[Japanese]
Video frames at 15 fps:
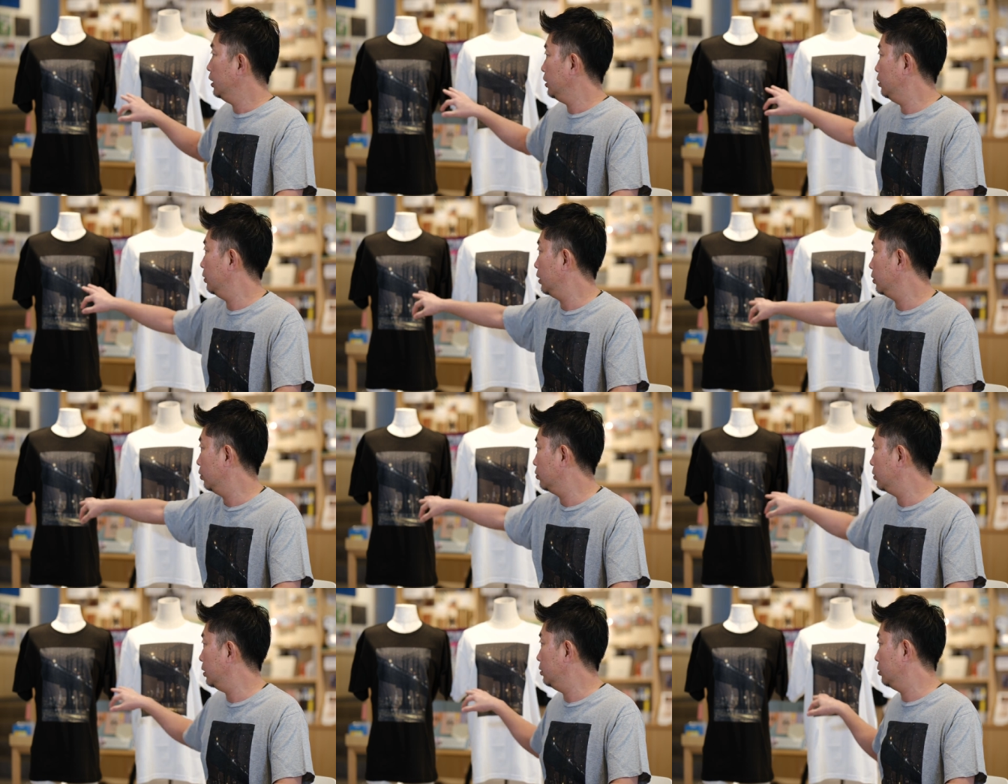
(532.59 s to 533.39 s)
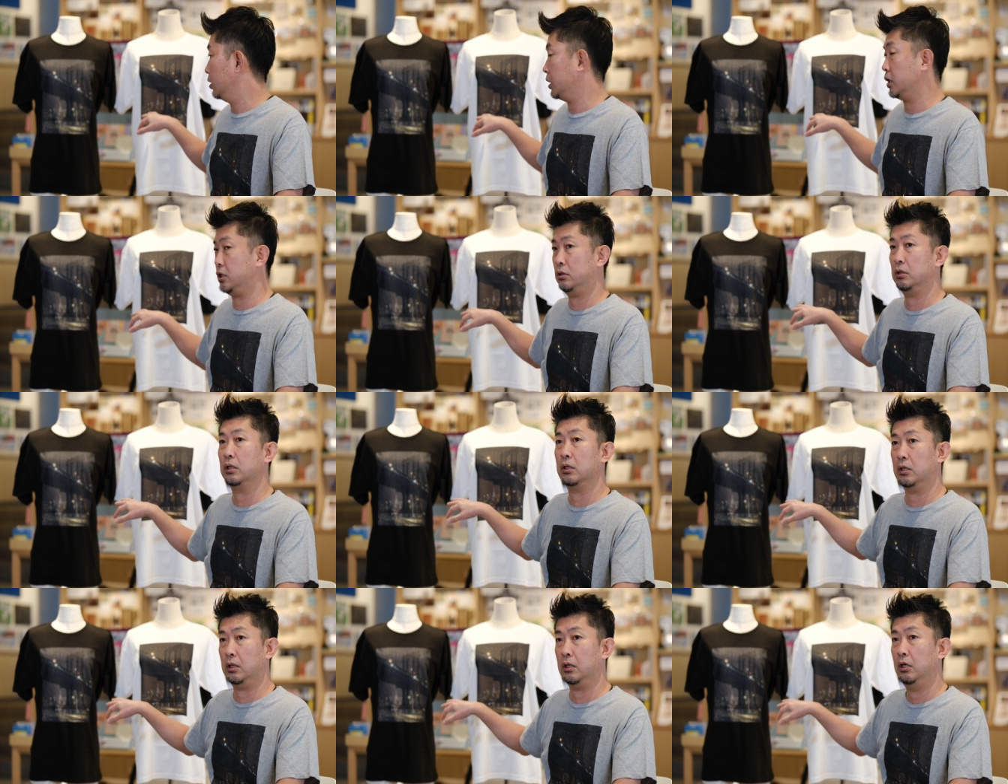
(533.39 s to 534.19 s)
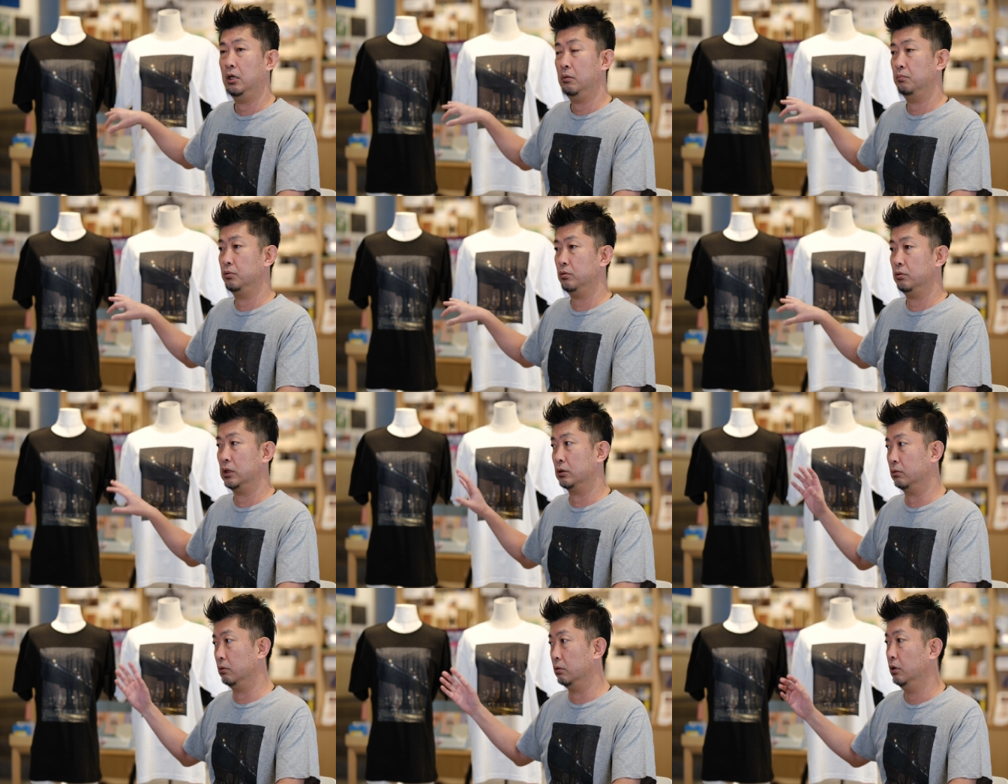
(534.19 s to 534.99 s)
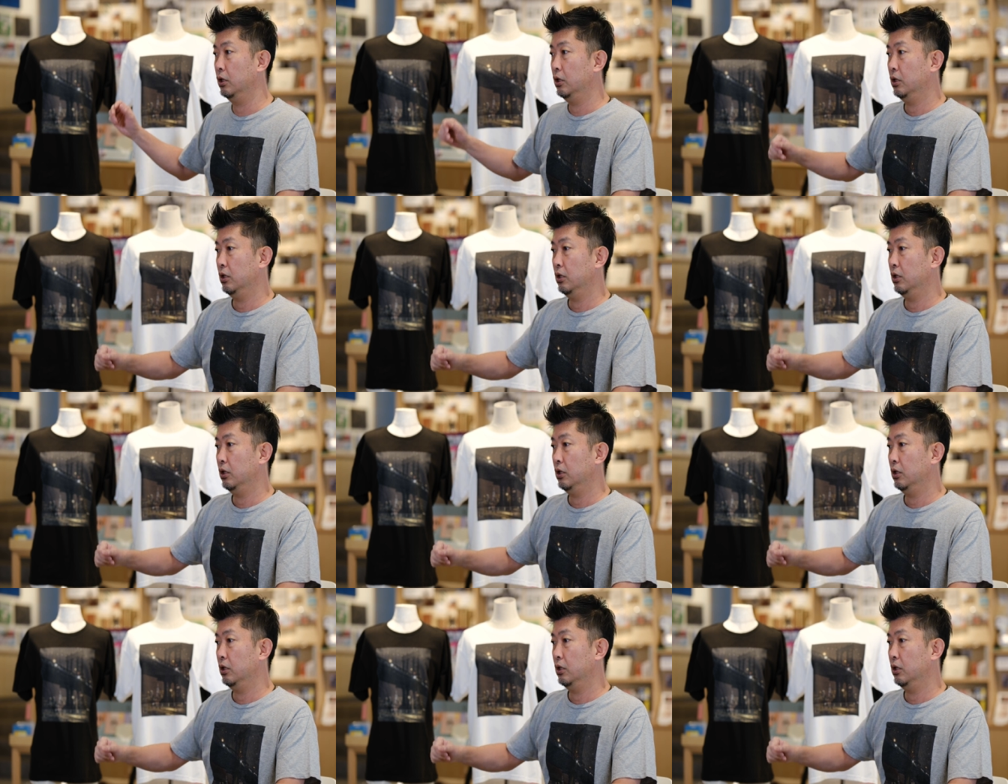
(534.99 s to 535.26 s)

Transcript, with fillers: 色が乗ってるような写真だからブルーだと